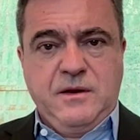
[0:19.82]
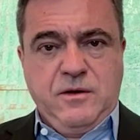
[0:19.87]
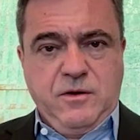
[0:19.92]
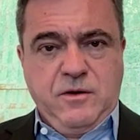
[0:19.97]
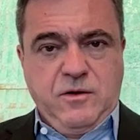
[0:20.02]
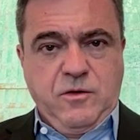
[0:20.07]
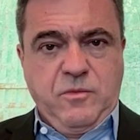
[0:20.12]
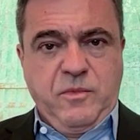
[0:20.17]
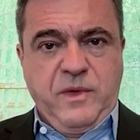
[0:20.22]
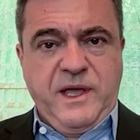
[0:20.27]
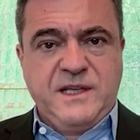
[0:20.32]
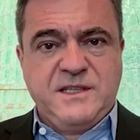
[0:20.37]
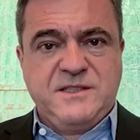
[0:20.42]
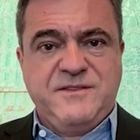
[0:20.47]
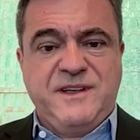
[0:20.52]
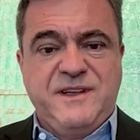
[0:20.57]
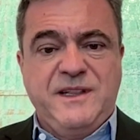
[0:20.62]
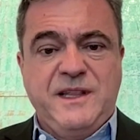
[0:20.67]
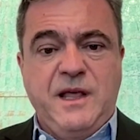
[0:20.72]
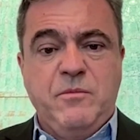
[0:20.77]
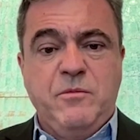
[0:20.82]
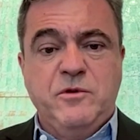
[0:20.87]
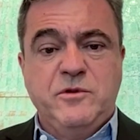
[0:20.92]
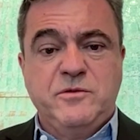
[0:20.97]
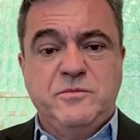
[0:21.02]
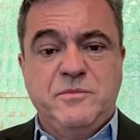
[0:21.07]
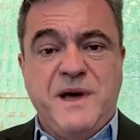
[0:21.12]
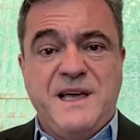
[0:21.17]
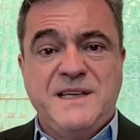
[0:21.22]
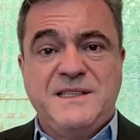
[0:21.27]
No mês,
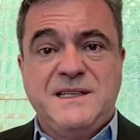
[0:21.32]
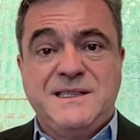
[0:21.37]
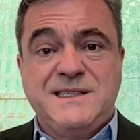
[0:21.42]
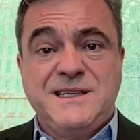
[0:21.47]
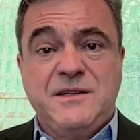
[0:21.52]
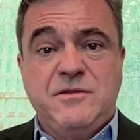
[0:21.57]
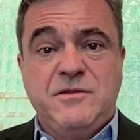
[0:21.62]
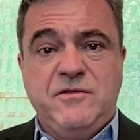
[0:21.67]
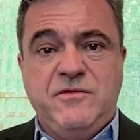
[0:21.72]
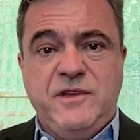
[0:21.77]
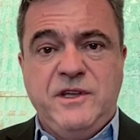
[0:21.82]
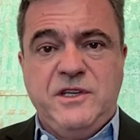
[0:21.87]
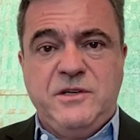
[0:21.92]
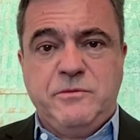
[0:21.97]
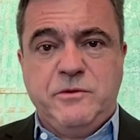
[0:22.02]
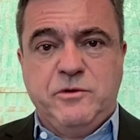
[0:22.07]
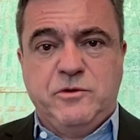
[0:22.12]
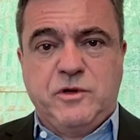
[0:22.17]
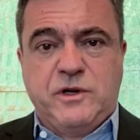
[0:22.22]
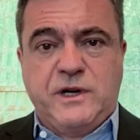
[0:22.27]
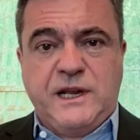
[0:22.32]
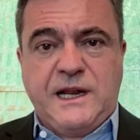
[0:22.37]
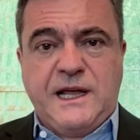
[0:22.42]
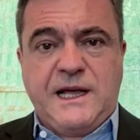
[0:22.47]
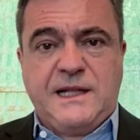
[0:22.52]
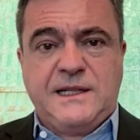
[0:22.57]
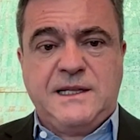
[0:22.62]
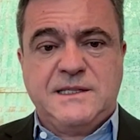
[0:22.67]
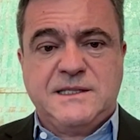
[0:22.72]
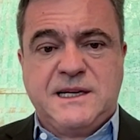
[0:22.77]
vendemos mais de 120 mil
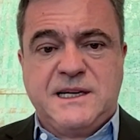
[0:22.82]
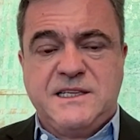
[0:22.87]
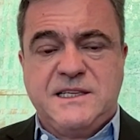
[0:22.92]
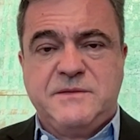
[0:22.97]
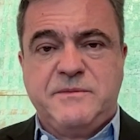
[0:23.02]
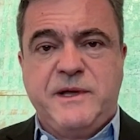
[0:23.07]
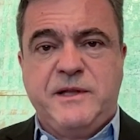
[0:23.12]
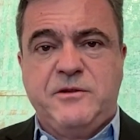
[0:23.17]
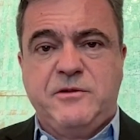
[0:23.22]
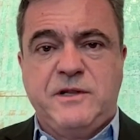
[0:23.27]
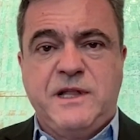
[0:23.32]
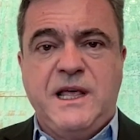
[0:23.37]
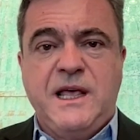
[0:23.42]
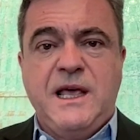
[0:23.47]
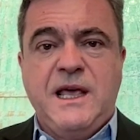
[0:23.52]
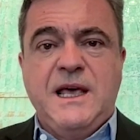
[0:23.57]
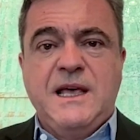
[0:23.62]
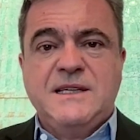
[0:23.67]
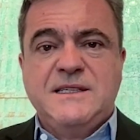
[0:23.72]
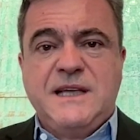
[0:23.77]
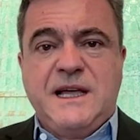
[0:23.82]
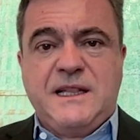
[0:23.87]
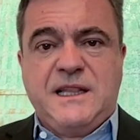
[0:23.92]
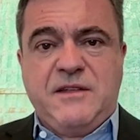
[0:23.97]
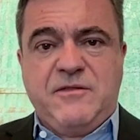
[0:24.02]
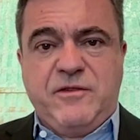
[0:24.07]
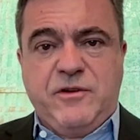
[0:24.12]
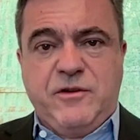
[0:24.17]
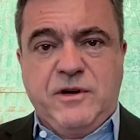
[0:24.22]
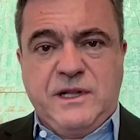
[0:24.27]
toneladas, crescimento de
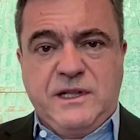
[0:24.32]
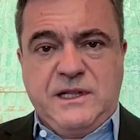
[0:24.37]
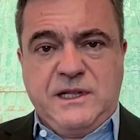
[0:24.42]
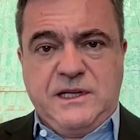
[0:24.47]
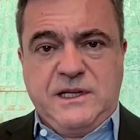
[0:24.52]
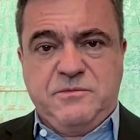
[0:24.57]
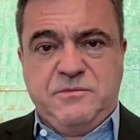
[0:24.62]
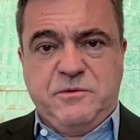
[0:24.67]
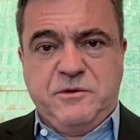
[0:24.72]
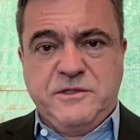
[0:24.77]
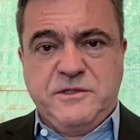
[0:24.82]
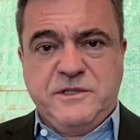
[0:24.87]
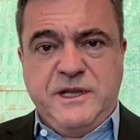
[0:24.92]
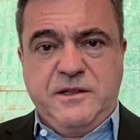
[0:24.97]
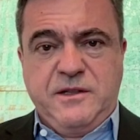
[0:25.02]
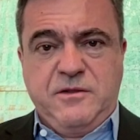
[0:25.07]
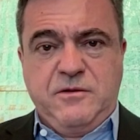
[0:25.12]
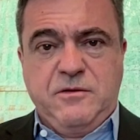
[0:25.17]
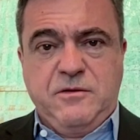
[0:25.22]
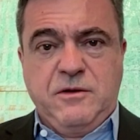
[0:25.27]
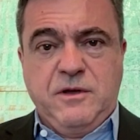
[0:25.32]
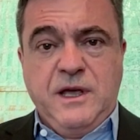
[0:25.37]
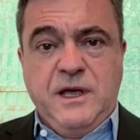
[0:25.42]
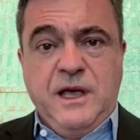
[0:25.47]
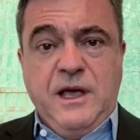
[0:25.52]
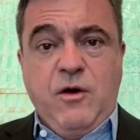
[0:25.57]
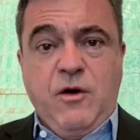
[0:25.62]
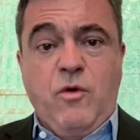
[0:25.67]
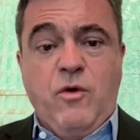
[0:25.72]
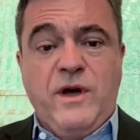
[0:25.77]
7,3%,
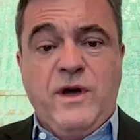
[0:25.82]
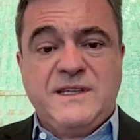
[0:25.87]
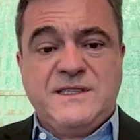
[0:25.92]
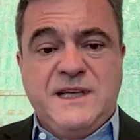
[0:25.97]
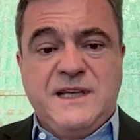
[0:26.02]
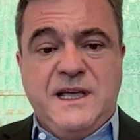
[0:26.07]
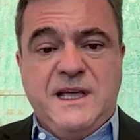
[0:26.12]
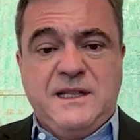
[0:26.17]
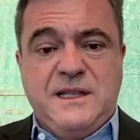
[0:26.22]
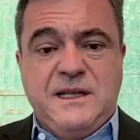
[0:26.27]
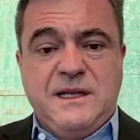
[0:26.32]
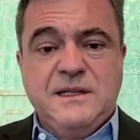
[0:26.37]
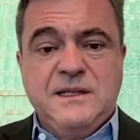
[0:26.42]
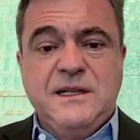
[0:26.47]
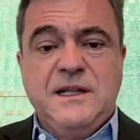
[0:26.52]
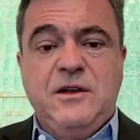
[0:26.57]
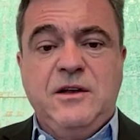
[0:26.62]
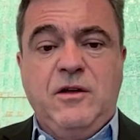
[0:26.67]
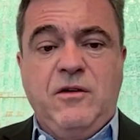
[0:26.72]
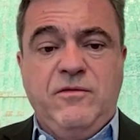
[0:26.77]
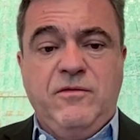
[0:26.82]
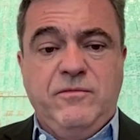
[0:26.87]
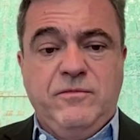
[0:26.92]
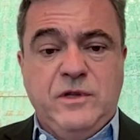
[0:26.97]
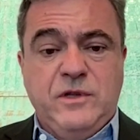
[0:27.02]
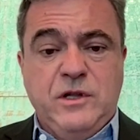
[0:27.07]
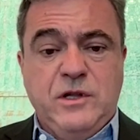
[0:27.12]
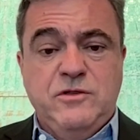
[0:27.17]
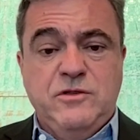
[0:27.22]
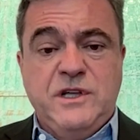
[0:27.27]
com receita de,
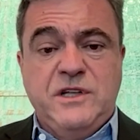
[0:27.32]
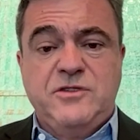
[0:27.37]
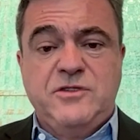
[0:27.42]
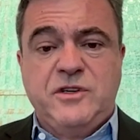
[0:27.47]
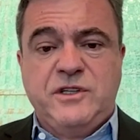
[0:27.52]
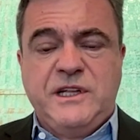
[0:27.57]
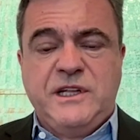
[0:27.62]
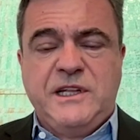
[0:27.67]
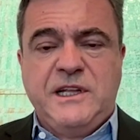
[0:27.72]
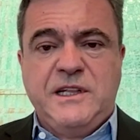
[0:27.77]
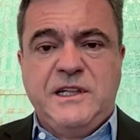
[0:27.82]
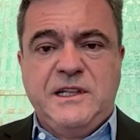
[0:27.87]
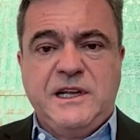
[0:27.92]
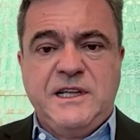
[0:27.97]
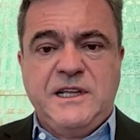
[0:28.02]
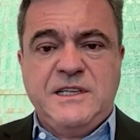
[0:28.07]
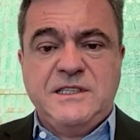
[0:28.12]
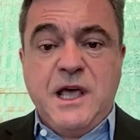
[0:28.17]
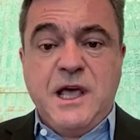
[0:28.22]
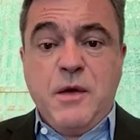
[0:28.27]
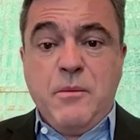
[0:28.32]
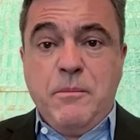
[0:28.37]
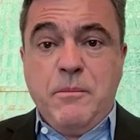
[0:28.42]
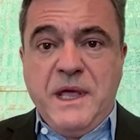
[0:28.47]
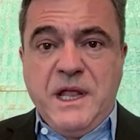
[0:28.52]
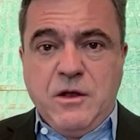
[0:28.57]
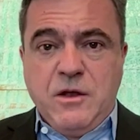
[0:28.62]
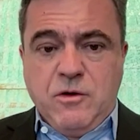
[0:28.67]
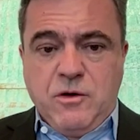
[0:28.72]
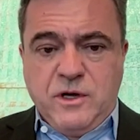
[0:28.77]
de 283
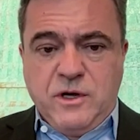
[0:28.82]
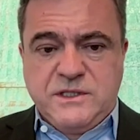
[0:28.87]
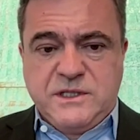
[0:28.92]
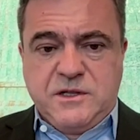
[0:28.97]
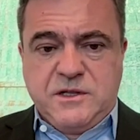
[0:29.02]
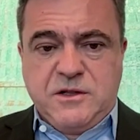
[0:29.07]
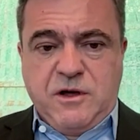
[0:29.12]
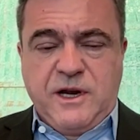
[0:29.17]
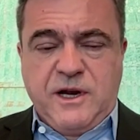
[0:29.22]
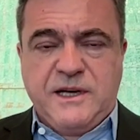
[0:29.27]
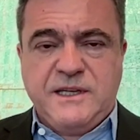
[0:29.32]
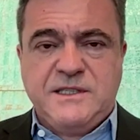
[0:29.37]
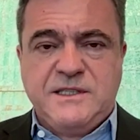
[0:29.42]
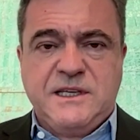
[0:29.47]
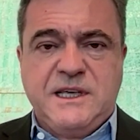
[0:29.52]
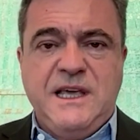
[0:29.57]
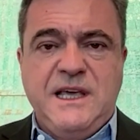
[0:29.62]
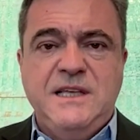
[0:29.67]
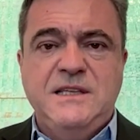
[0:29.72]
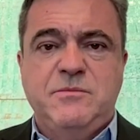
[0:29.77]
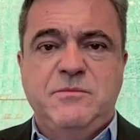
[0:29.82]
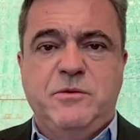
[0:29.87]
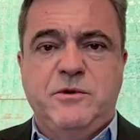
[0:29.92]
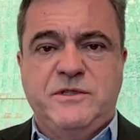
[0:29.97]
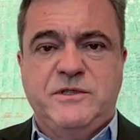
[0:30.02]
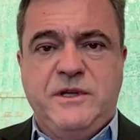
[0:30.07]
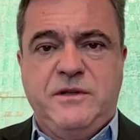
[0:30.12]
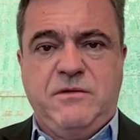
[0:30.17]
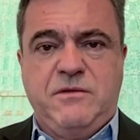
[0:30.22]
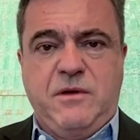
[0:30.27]
milhões de dólares,
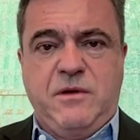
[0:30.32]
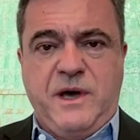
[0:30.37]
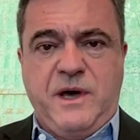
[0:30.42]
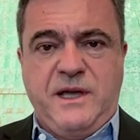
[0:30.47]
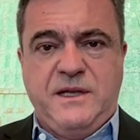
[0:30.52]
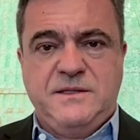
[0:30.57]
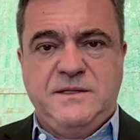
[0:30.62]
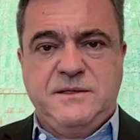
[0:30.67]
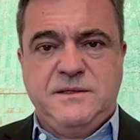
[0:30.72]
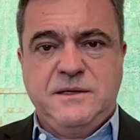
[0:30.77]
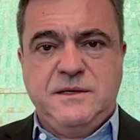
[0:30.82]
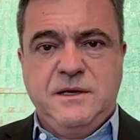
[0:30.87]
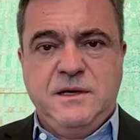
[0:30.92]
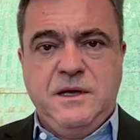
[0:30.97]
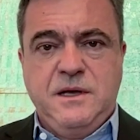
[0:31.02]
15% a mais.